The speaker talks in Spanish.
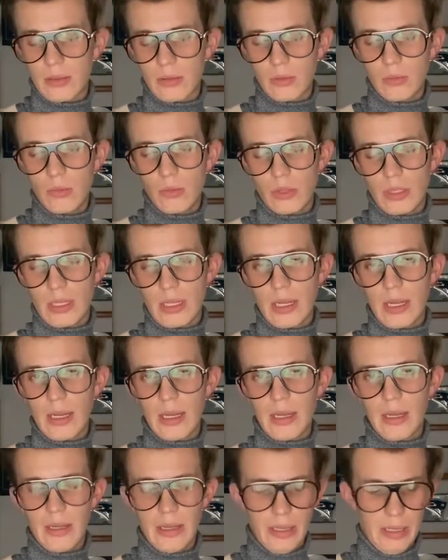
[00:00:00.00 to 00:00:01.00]
su
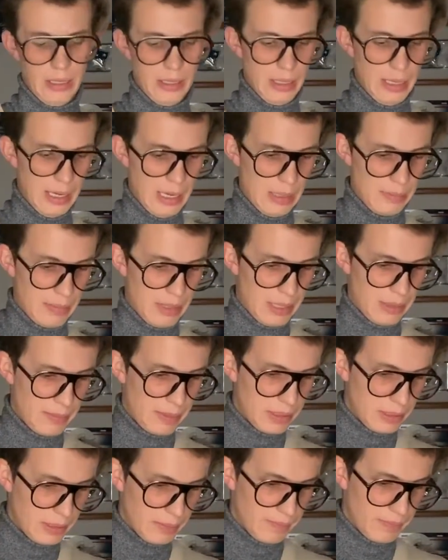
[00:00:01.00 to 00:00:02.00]
música eh,
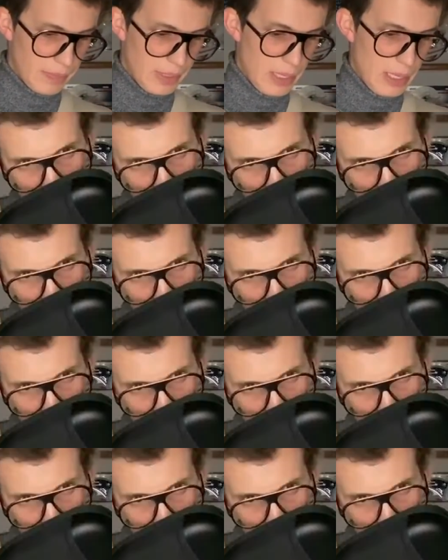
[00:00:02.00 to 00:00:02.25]
alámbricamente.